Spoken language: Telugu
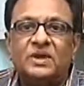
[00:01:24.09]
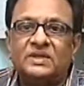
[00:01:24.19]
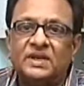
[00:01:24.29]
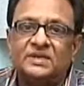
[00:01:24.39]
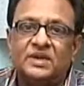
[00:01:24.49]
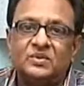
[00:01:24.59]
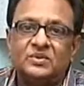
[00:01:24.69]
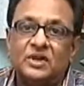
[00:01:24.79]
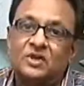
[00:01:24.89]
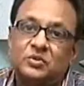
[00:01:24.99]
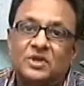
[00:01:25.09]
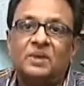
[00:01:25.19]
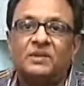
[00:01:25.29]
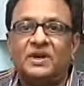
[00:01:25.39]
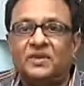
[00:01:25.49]
భక్తి గీతాలు చాలా
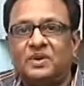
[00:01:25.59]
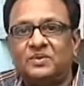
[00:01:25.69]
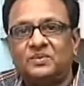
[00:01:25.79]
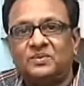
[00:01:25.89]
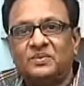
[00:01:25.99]
అద్భుతంగా పాడేవాడు